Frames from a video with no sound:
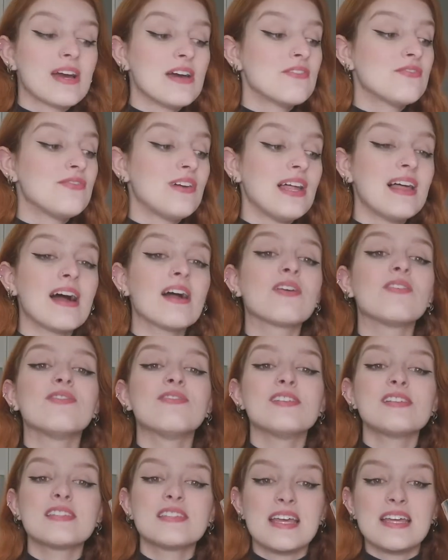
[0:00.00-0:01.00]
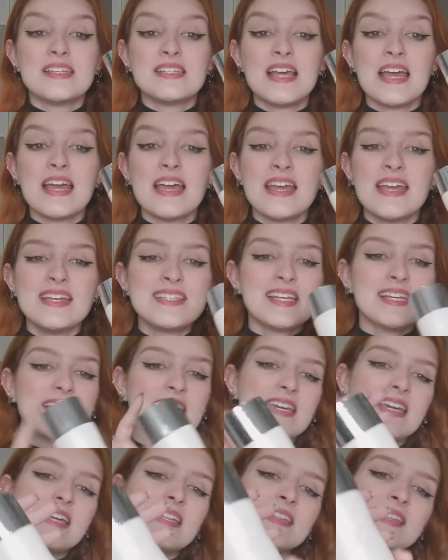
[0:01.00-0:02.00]
eu quero falar com vocês é esse
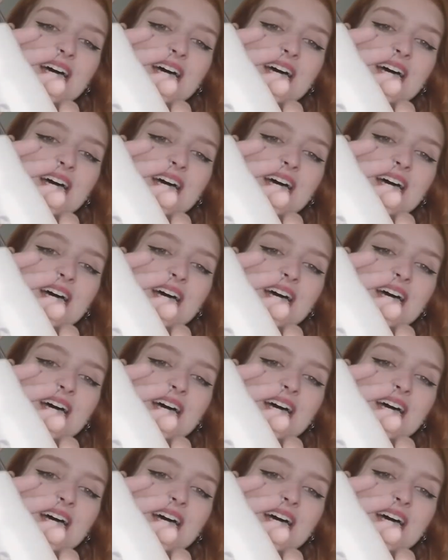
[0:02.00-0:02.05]
aqui